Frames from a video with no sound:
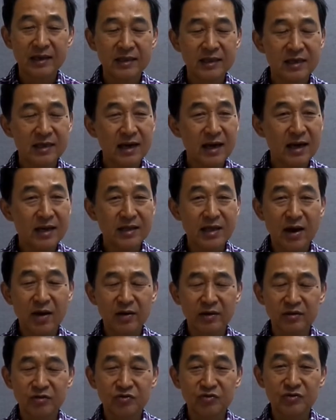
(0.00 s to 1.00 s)

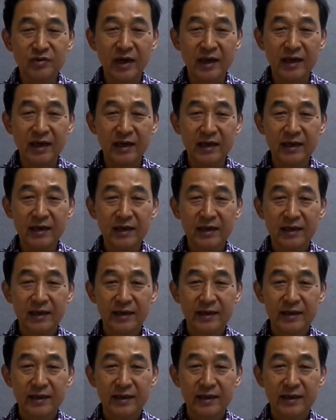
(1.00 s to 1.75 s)
신라사원 중간에